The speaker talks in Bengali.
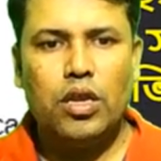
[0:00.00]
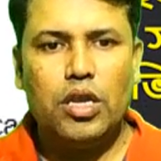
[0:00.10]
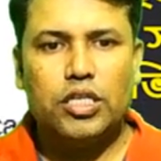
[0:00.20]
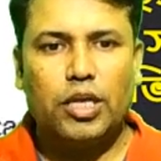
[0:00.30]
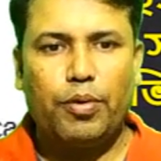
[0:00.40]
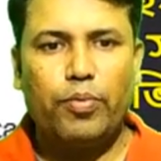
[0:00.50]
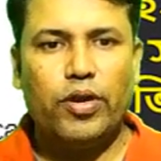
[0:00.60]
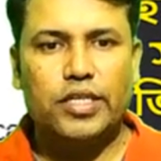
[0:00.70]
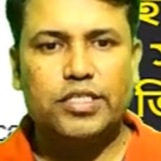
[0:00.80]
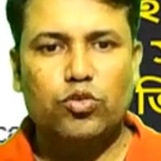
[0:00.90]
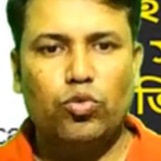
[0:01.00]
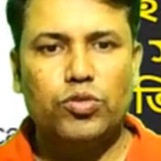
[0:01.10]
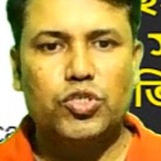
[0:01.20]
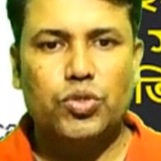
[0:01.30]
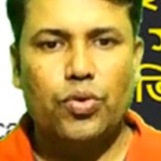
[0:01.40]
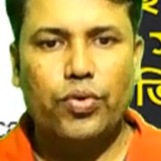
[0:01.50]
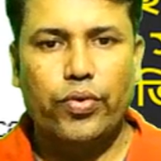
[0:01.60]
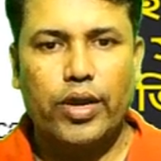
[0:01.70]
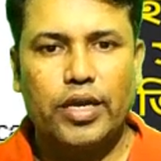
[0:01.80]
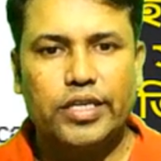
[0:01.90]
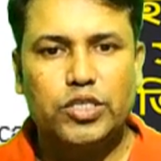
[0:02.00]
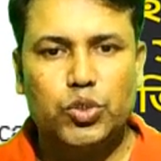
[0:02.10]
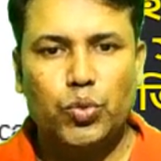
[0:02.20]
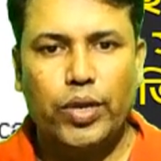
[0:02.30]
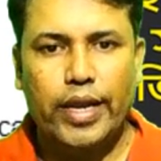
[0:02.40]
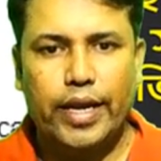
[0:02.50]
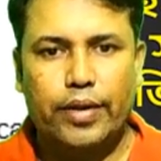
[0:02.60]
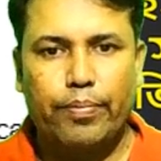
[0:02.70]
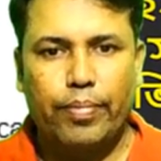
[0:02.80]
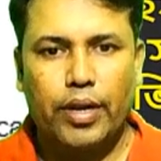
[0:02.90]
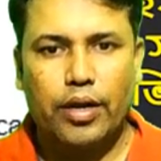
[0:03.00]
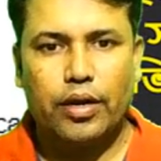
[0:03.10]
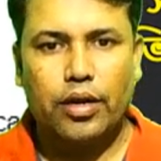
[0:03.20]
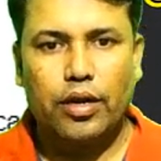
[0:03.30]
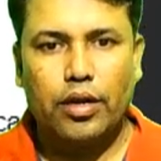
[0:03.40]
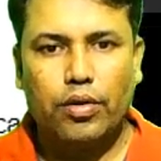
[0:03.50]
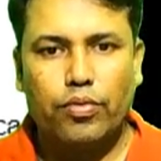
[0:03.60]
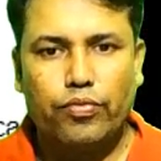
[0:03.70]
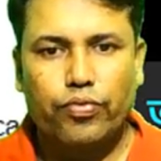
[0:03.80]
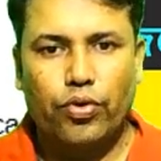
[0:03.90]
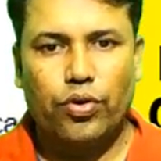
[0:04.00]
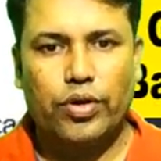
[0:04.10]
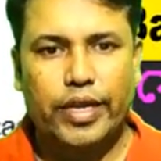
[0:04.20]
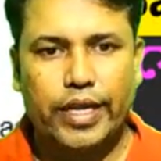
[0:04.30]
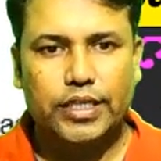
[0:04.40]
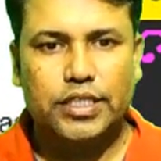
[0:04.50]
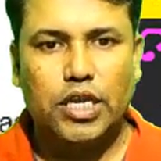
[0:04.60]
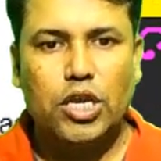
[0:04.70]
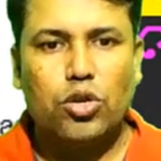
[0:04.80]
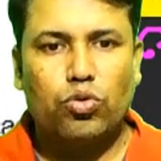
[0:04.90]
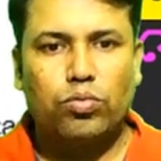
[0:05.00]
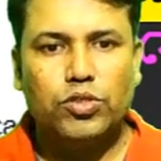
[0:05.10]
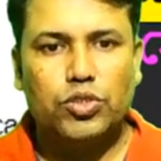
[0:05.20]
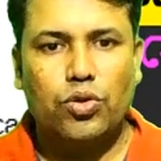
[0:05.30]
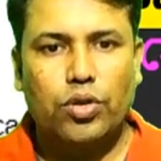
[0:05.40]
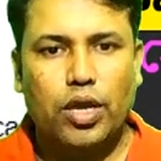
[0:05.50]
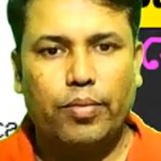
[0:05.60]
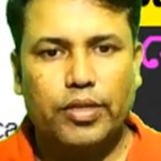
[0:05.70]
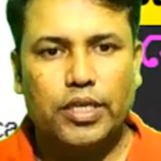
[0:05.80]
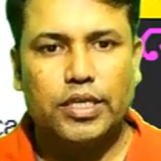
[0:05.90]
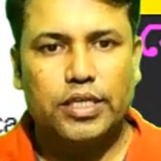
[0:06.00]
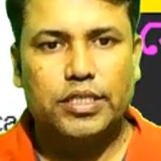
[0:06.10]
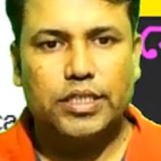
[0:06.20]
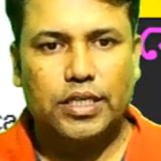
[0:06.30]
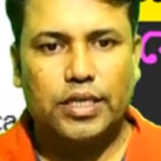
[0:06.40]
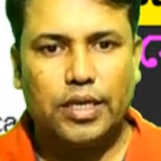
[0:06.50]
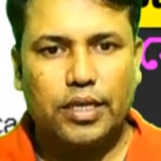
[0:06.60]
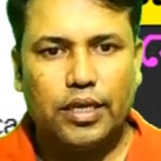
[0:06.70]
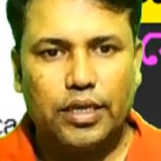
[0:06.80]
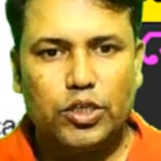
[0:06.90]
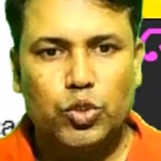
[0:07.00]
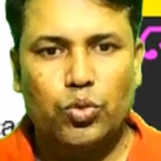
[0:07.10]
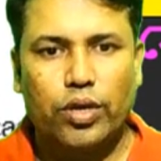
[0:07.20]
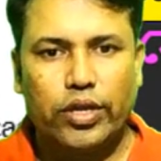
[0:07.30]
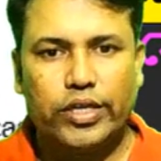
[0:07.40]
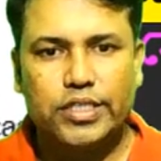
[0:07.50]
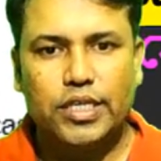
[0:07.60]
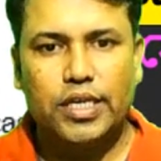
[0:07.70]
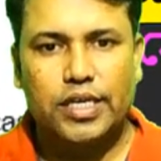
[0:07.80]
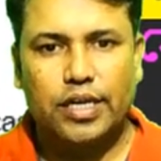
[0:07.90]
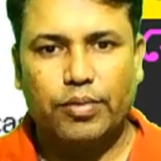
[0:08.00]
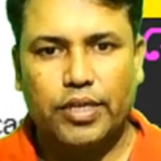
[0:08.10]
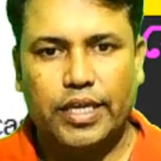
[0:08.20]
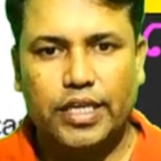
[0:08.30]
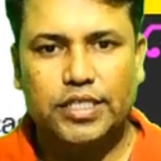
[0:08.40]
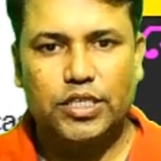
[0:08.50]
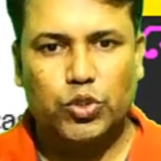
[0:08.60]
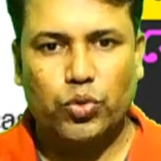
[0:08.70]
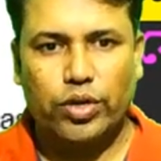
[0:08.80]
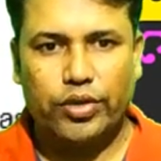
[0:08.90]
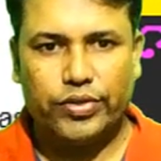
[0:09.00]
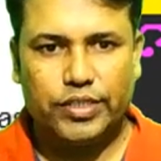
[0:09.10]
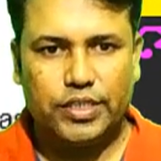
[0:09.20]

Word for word: তারপরে বলা আছে কোন স্টক আর ইস্যু অ্যাট পার ফর ক্যাশ কোন স্টক আমাদের যে ইস্যু করা হয়েছে এটা আমাদের ক্যাশে ইস্যু করা হয়েছে